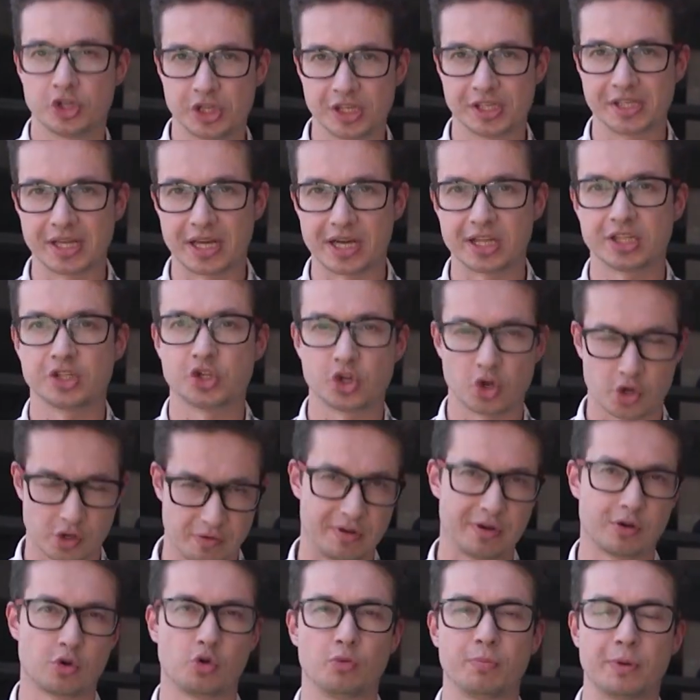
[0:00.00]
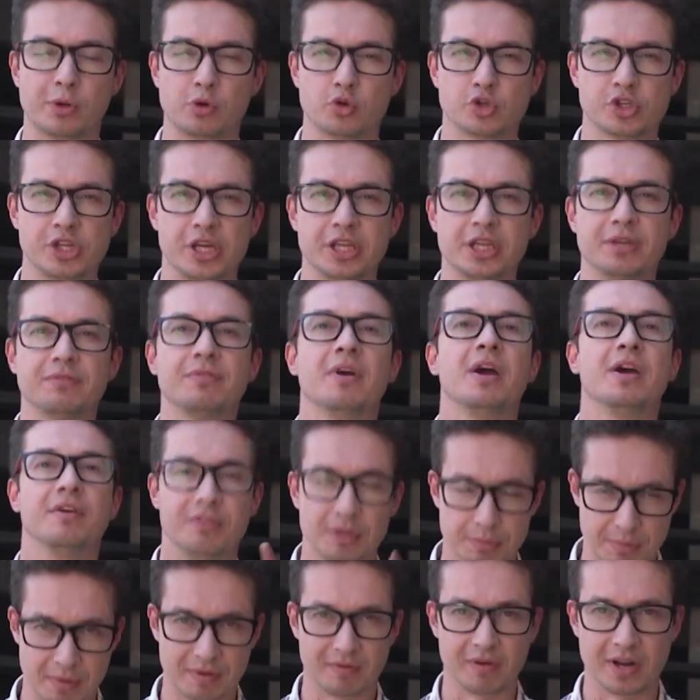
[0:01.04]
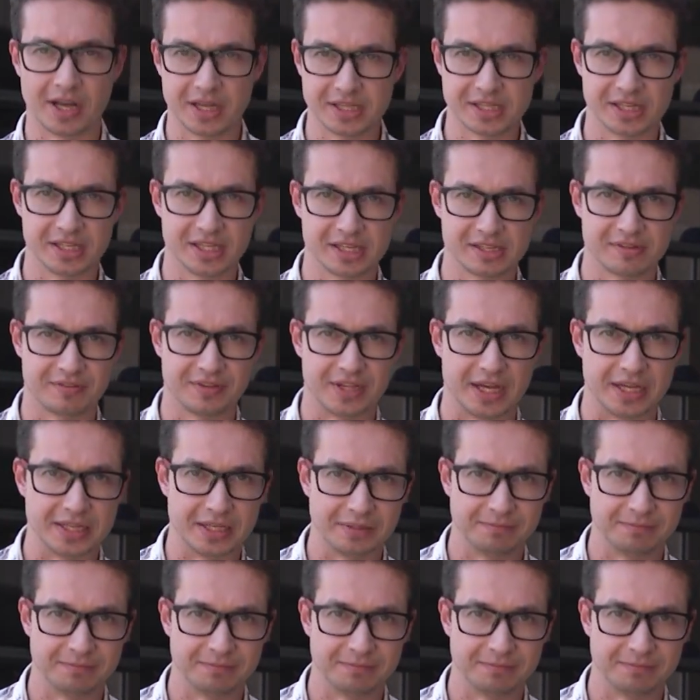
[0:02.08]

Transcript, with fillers: Вот и сейчас очередная группа курсантов отправляется на